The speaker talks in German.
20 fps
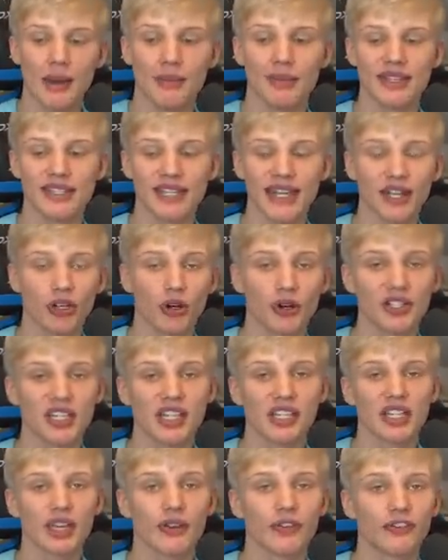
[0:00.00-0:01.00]
ähm, sein
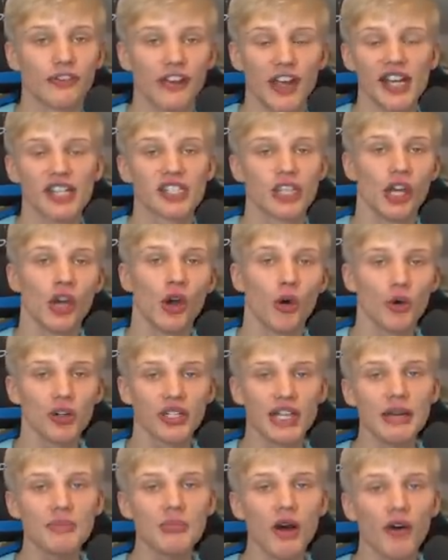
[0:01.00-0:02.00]
Content gefällt und geht